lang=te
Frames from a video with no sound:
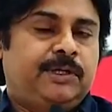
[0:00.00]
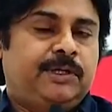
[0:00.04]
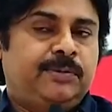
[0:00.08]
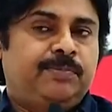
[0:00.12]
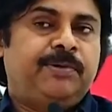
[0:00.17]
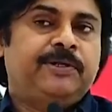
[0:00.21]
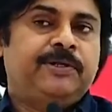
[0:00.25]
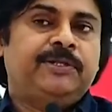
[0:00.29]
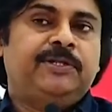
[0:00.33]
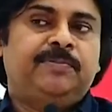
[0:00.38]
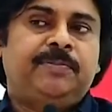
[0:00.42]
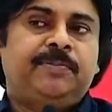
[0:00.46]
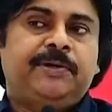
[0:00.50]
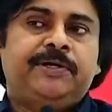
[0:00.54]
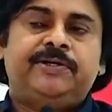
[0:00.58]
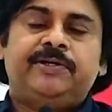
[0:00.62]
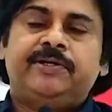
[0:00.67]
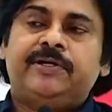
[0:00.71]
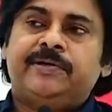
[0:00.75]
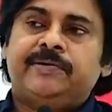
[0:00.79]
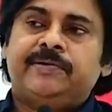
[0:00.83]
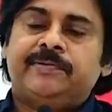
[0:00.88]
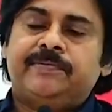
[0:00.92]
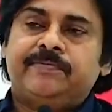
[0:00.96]
ఇబ్బంది
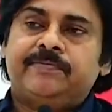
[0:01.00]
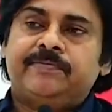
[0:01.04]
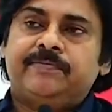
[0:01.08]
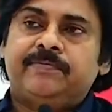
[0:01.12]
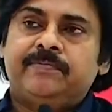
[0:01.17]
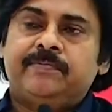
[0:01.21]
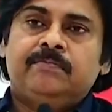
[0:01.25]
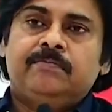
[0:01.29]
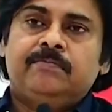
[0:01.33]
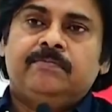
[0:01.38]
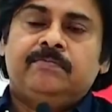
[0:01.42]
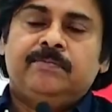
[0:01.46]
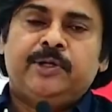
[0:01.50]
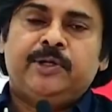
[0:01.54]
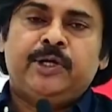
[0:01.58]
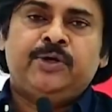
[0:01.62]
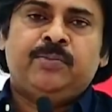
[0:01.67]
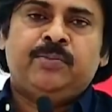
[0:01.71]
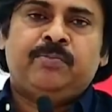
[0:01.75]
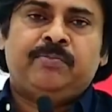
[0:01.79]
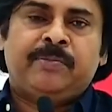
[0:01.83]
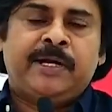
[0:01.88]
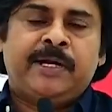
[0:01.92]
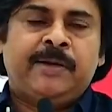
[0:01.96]
పెట్టిన
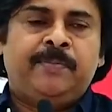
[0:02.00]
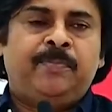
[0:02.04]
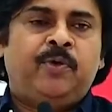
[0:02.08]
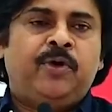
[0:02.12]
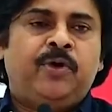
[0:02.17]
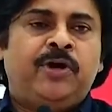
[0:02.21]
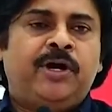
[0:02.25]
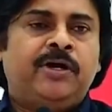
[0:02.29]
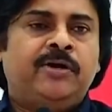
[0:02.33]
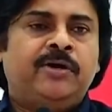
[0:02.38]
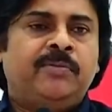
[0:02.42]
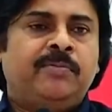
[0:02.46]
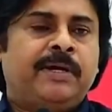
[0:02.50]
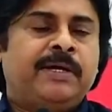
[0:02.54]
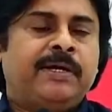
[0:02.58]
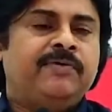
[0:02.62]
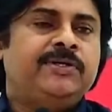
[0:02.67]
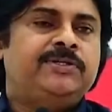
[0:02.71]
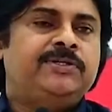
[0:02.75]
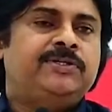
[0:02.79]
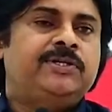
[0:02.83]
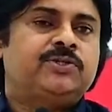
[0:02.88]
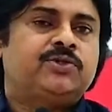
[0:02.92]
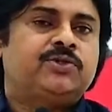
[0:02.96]
నేను మన పోరాటం
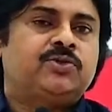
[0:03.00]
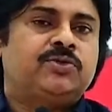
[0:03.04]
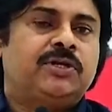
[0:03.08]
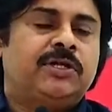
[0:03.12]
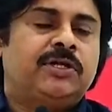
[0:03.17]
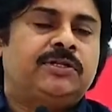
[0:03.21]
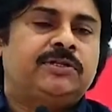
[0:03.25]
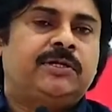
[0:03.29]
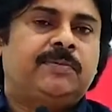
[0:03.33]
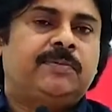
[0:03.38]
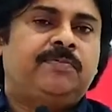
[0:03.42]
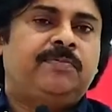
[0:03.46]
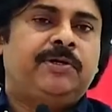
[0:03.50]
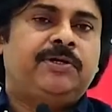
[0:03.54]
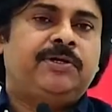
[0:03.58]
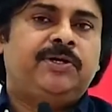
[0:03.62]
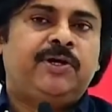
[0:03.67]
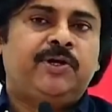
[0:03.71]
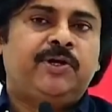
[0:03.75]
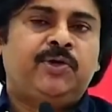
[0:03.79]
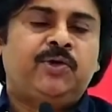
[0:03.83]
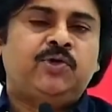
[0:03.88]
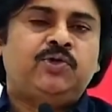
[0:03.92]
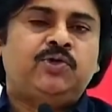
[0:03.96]
మనమే చేసుకున్నాను తప్ప
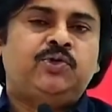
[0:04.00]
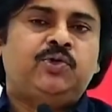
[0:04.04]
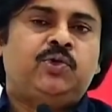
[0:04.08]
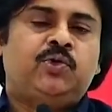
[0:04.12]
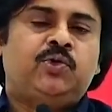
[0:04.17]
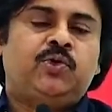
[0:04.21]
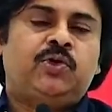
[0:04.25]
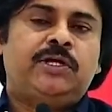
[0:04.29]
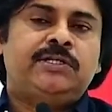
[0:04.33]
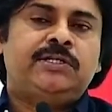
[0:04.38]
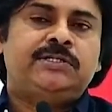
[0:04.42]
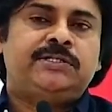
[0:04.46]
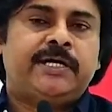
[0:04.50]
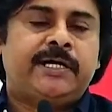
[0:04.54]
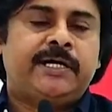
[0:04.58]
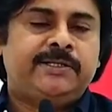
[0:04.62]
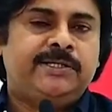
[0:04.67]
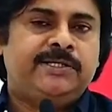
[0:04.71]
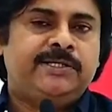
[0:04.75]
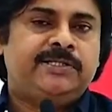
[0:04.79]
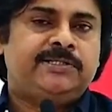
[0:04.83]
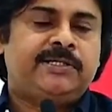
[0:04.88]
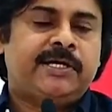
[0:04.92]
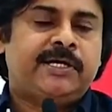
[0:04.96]
ఏ రోజు కూడా
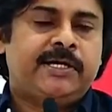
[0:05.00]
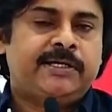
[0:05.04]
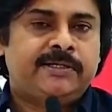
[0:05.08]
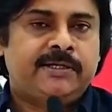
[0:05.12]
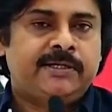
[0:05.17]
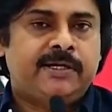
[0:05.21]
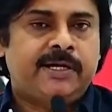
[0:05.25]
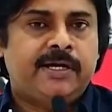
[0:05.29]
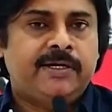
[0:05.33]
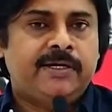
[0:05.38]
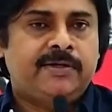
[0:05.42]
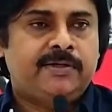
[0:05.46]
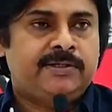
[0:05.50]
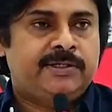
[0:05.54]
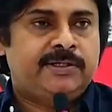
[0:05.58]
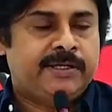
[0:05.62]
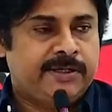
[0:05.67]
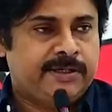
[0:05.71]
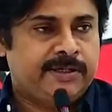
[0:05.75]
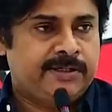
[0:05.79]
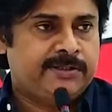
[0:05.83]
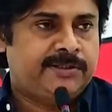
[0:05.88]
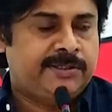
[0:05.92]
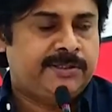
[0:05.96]
జాతీయ స్థాయి నాయకుల
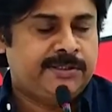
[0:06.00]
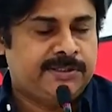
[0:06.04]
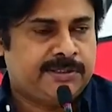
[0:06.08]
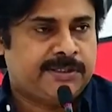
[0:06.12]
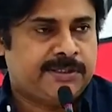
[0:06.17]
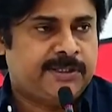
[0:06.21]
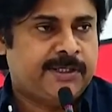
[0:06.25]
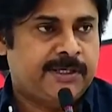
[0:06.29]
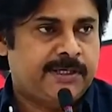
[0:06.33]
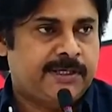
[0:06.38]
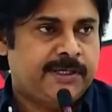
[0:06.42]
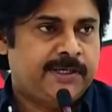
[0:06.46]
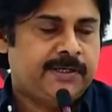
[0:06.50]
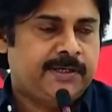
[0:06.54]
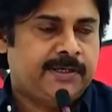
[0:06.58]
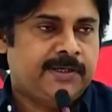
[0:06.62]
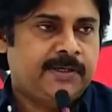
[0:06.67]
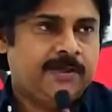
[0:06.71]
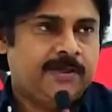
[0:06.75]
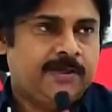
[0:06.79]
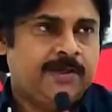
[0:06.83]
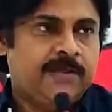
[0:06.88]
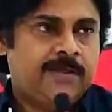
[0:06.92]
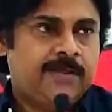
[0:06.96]
దగ్గరికి తీసుకెళ్ళి
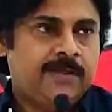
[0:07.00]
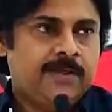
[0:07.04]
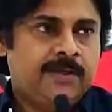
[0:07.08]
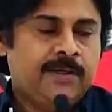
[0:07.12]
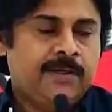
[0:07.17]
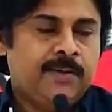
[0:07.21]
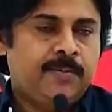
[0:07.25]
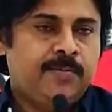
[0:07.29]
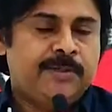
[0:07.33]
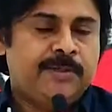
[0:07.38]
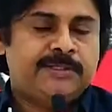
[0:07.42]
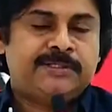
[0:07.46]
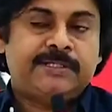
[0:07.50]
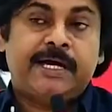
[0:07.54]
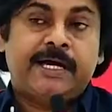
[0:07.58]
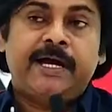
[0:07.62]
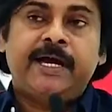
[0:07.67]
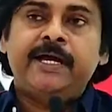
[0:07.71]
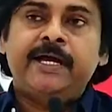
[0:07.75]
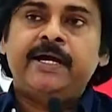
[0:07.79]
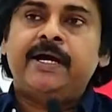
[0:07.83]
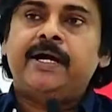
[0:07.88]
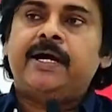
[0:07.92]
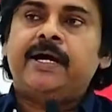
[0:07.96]
మీ
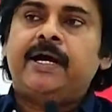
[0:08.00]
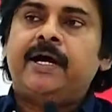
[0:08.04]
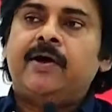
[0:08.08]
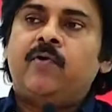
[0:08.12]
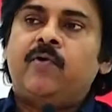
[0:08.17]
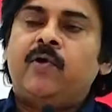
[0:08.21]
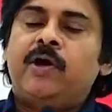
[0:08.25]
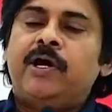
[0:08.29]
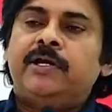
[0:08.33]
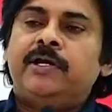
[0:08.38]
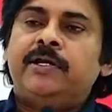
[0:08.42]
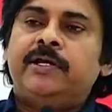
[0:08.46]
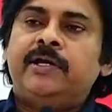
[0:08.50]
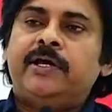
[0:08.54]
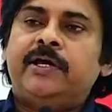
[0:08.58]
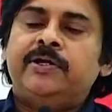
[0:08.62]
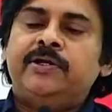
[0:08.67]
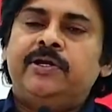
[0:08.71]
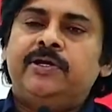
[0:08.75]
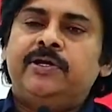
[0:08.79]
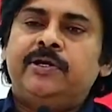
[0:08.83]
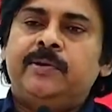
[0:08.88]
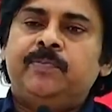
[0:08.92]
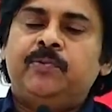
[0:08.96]
సహాయం కావాలి
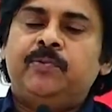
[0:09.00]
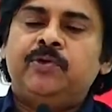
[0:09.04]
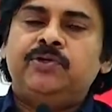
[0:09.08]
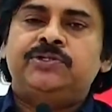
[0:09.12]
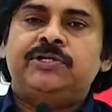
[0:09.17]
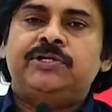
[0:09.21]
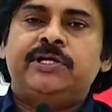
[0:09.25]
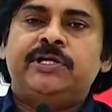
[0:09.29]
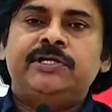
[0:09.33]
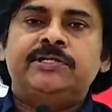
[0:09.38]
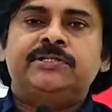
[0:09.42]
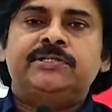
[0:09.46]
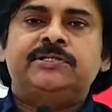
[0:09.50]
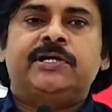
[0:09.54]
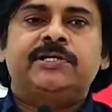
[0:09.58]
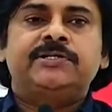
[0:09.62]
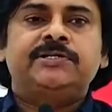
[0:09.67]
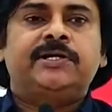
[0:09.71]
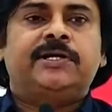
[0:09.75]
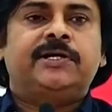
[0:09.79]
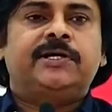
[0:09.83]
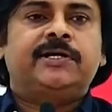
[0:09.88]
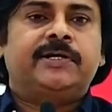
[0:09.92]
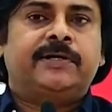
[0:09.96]
అని నేను ఎప్పుడు చేయి
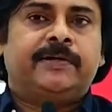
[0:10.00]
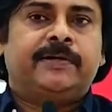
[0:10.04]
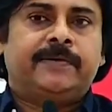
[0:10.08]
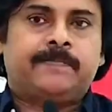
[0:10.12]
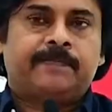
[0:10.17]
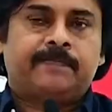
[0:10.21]
చాచి అడగల